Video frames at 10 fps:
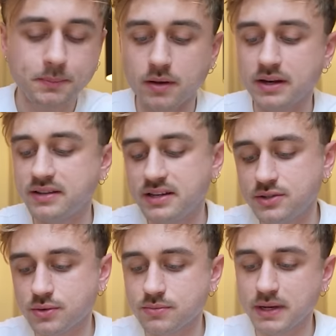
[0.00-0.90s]
elle est
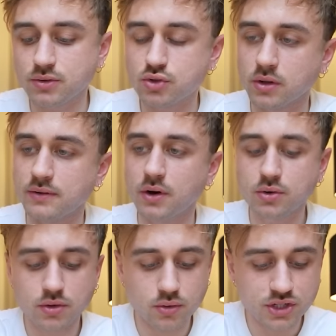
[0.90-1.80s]
délicieuse. Mais attends, je dois en avoir
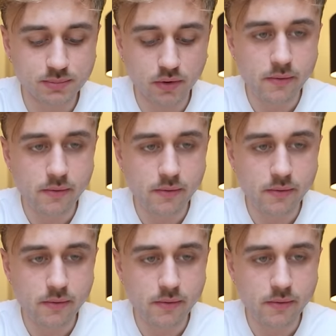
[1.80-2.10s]
une, non, logiquement.